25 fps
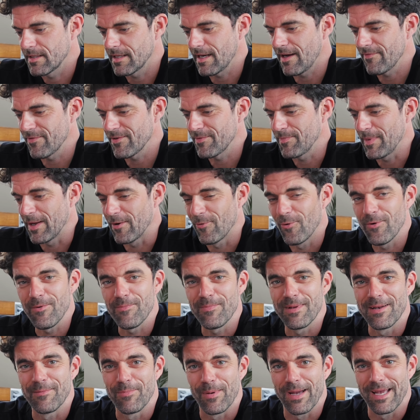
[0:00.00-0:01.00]
darf ich meinen
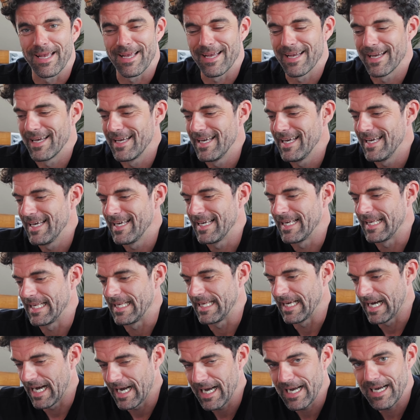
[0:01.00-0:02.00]
Hund mitbringen?
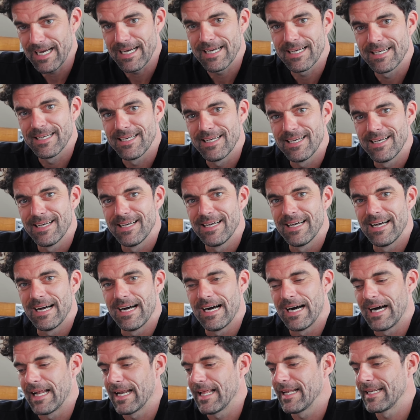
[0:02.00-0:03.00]
Ja,
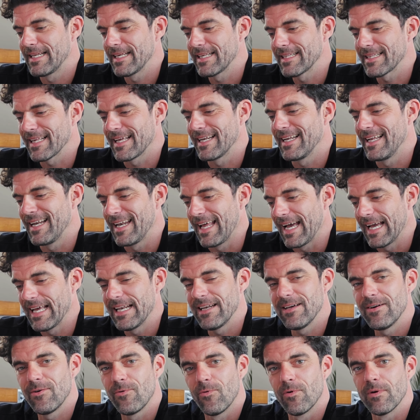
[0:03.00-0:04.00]
allerdings an der
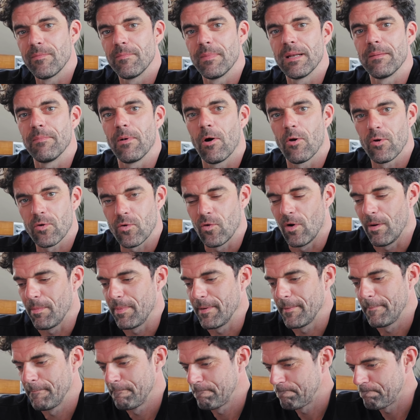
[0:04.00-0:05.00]
Leine und mit
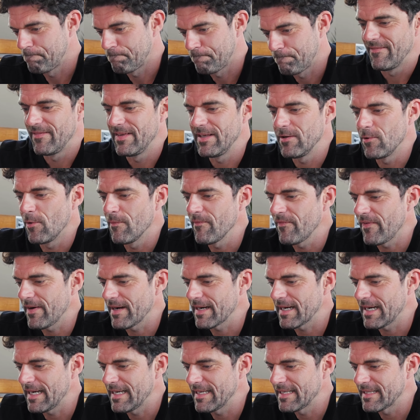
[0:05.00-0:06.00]
Maulkorb. Wie
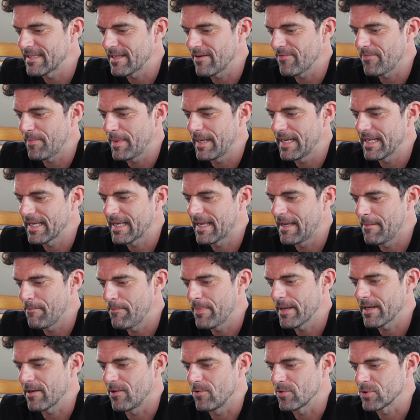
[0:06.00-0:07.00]
umfangreich darf meine
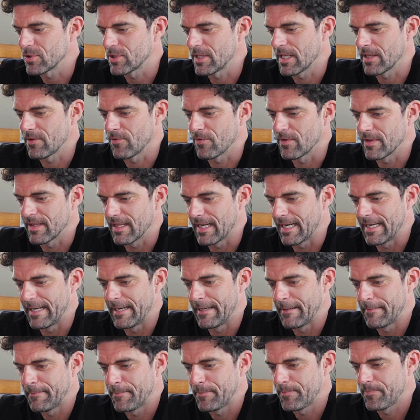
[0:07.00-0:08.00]
Campingausstattung
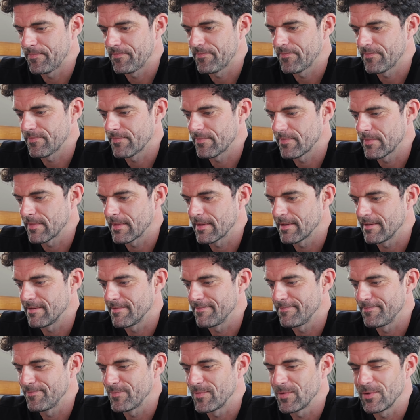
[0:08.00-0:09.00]
sein?
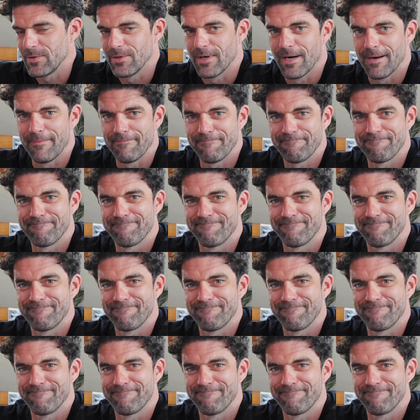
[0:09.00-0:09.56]
Tja,